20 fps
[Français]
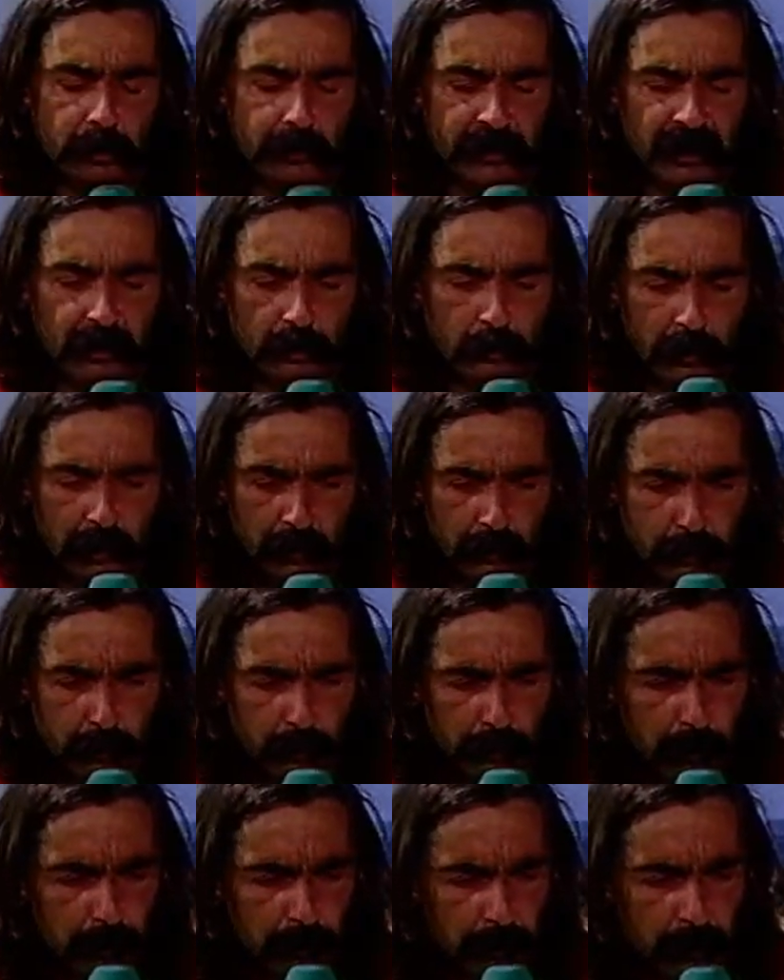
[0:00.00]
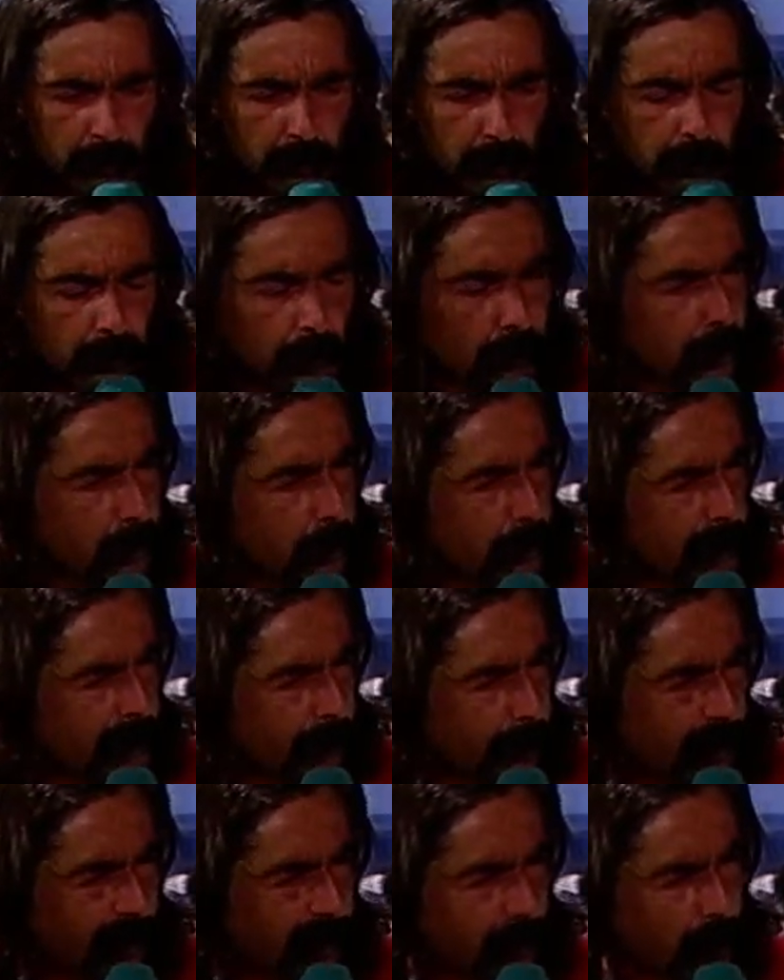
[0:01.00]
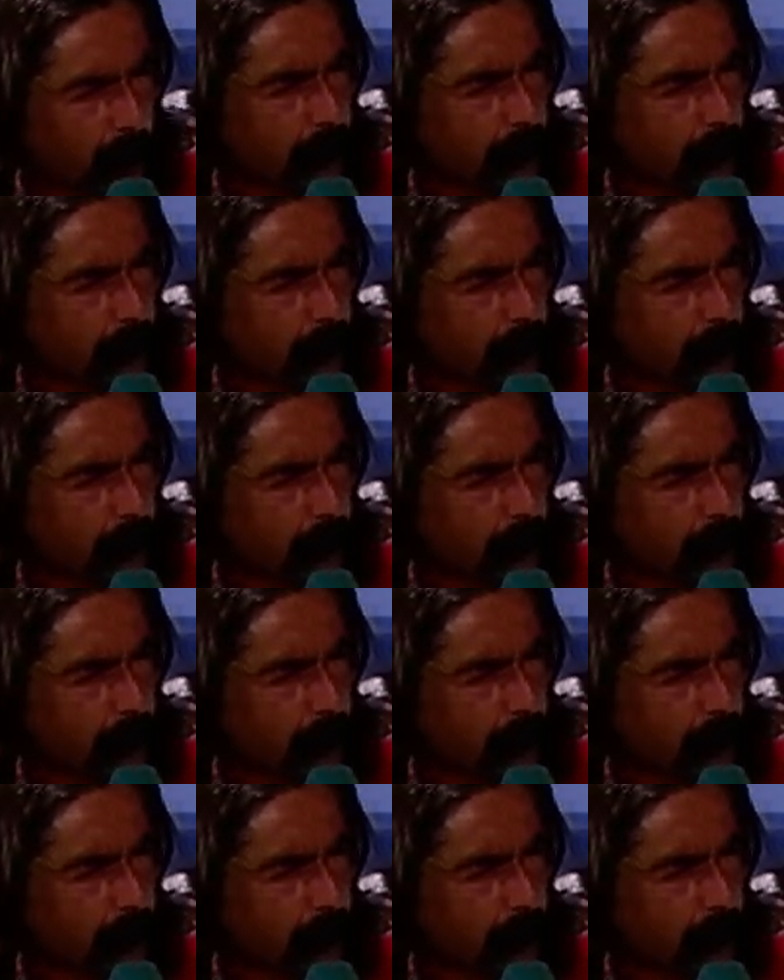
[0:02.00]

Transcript: je veux dire, soit on tue le, le lapin,